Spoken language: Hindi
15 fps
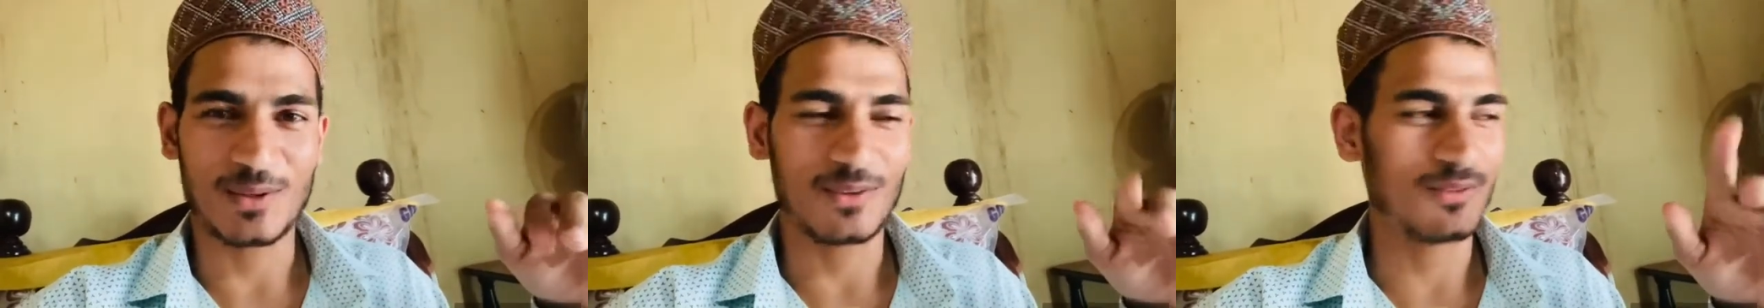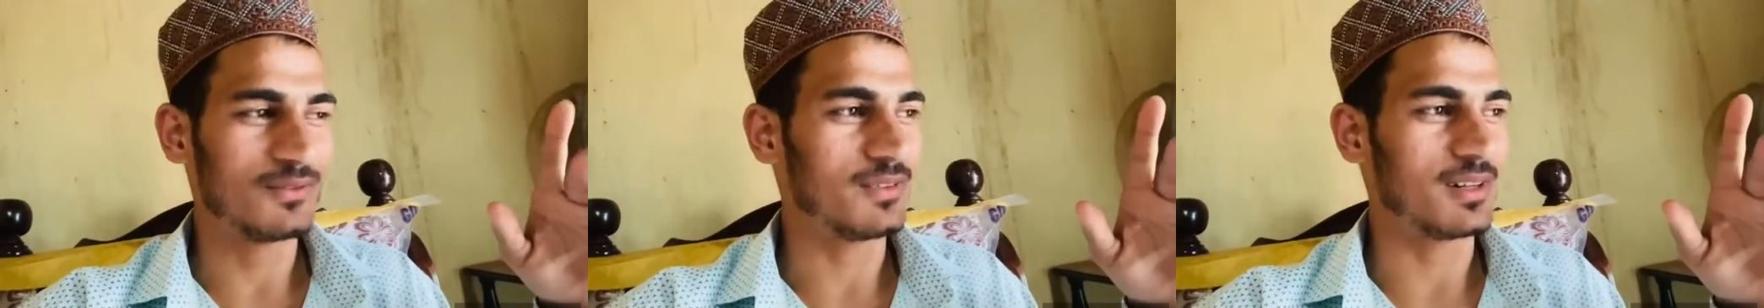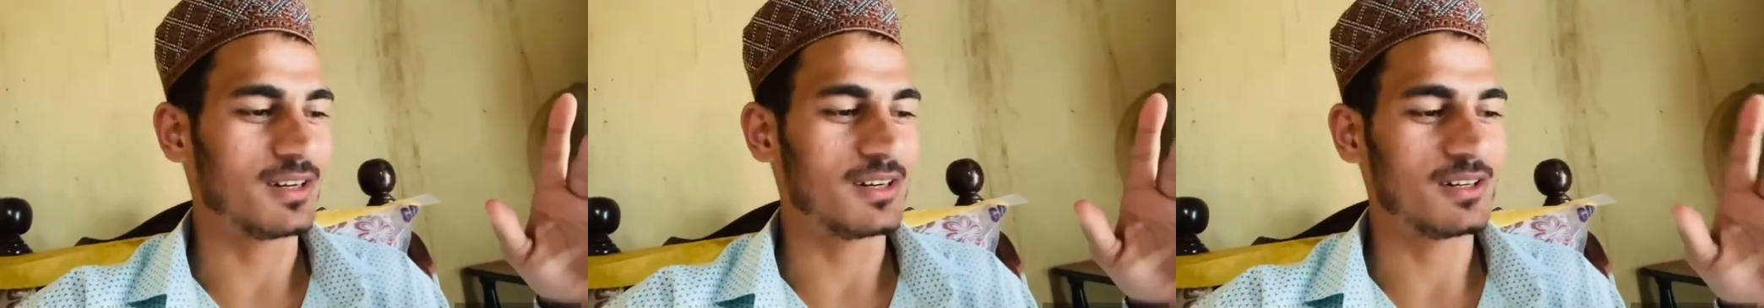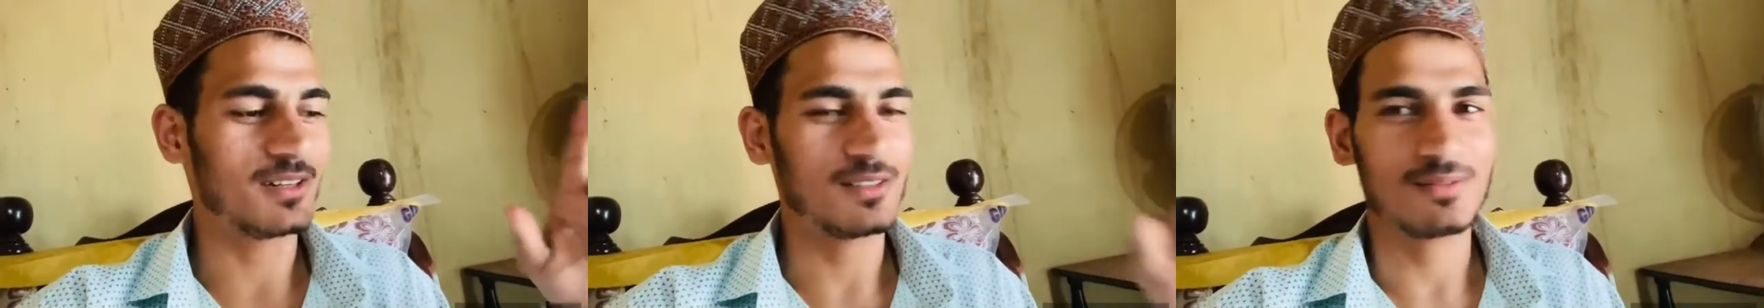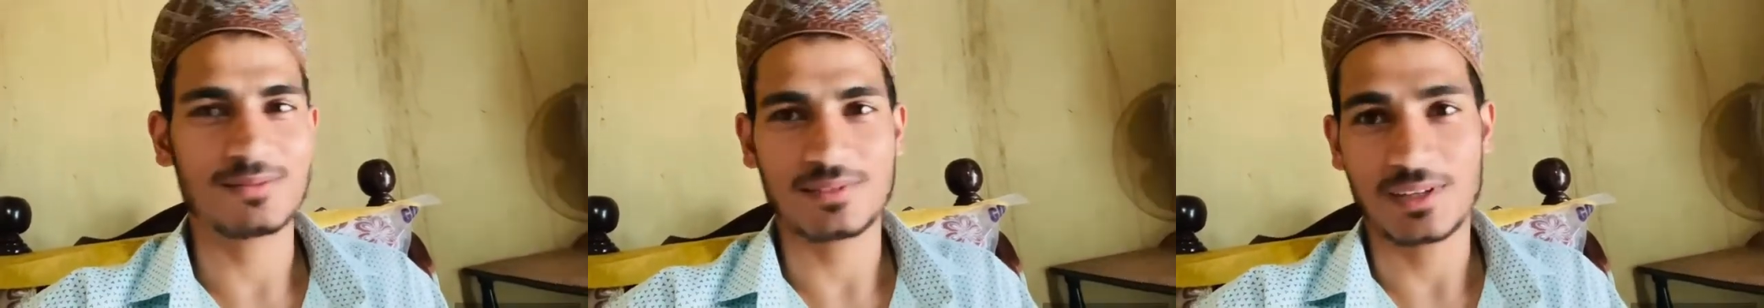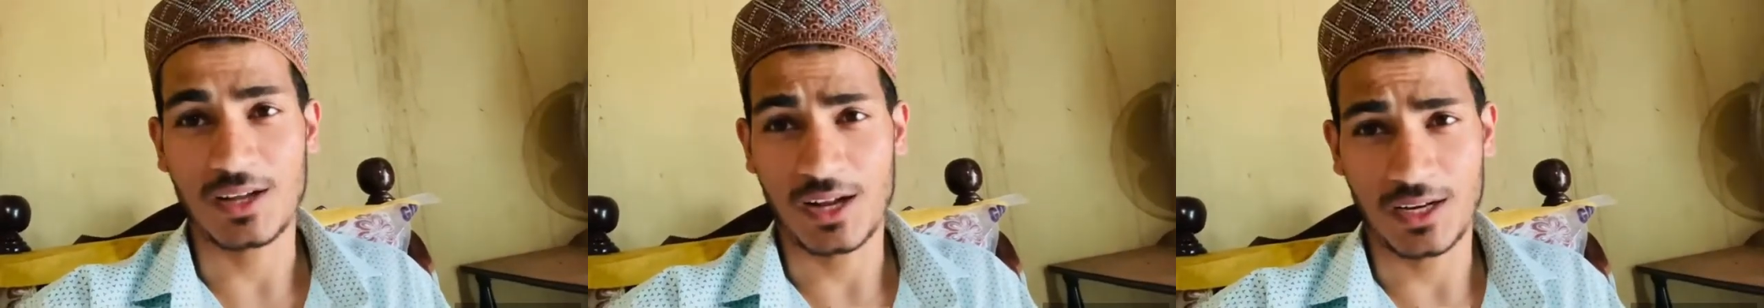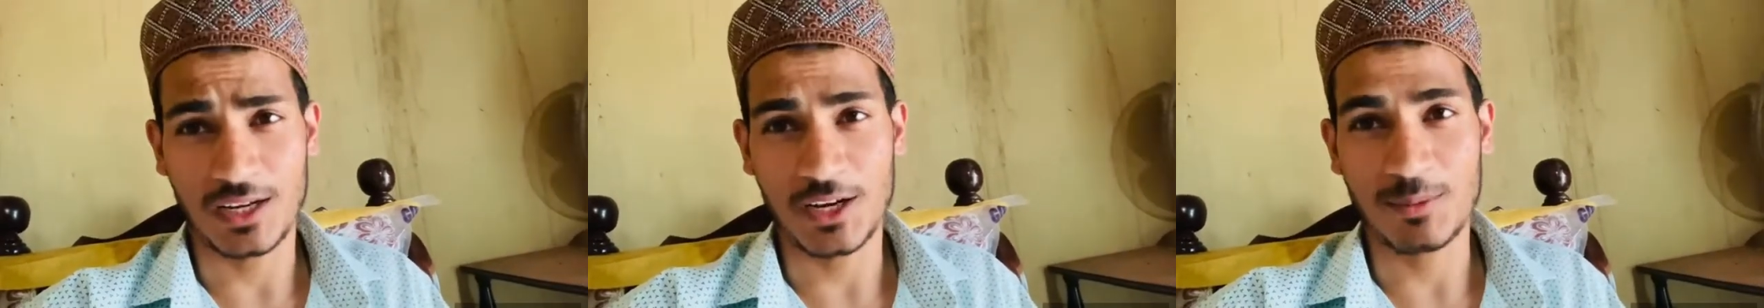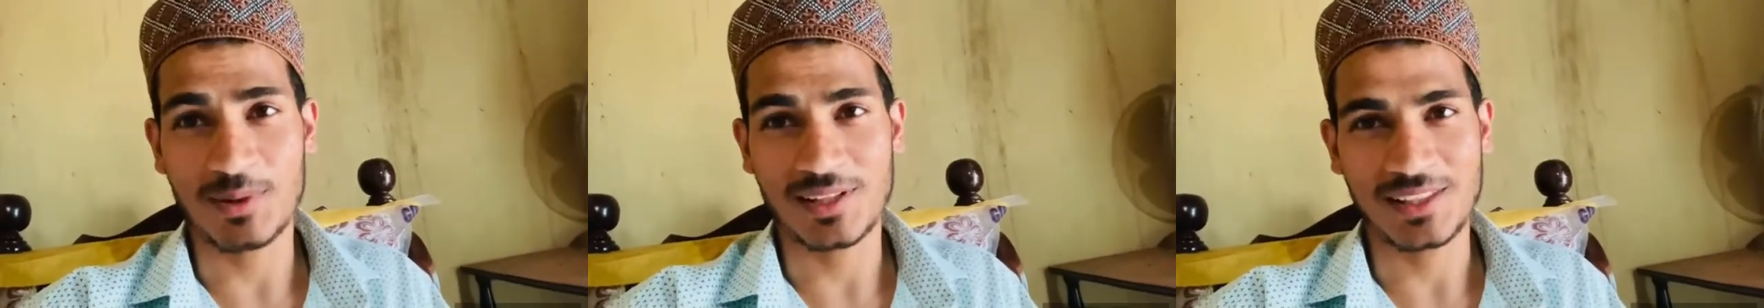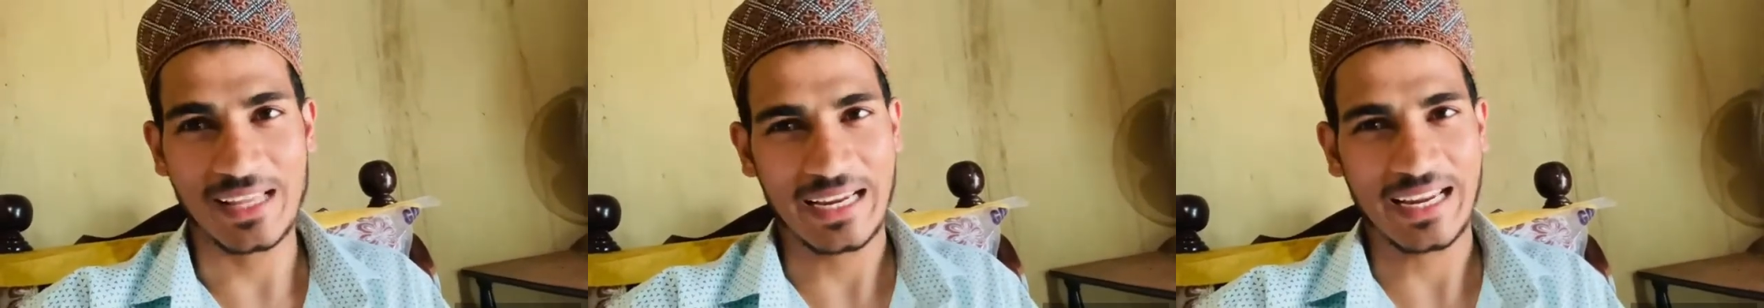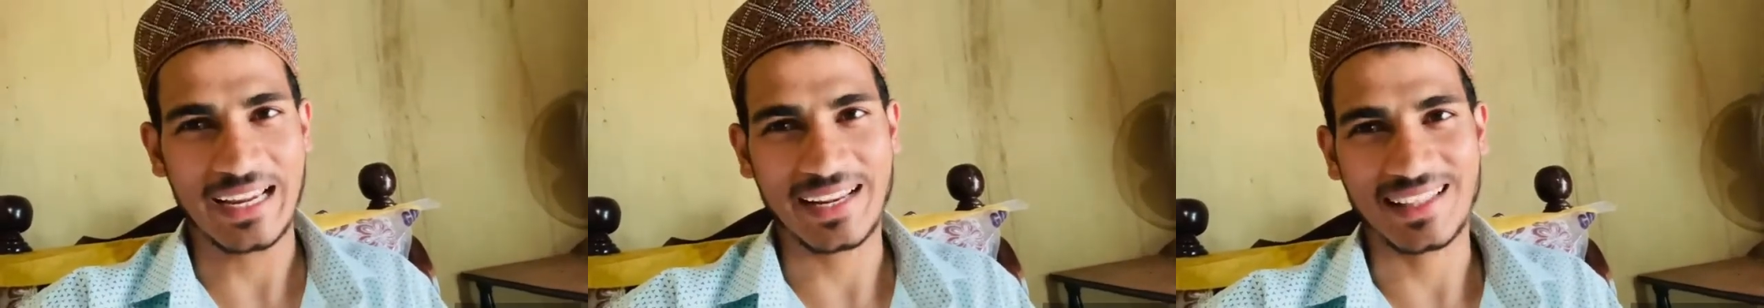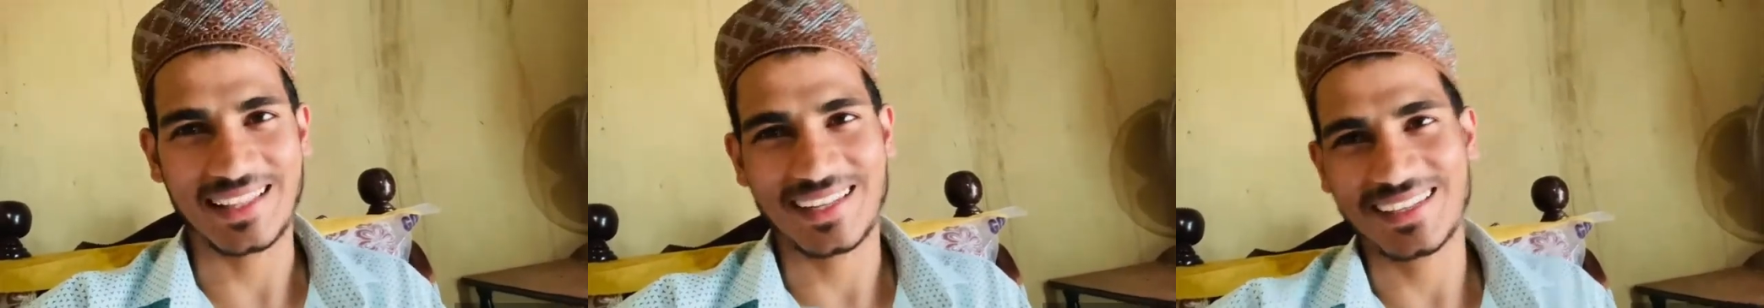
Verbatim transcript: फिर आगे की बात आगे करते हैं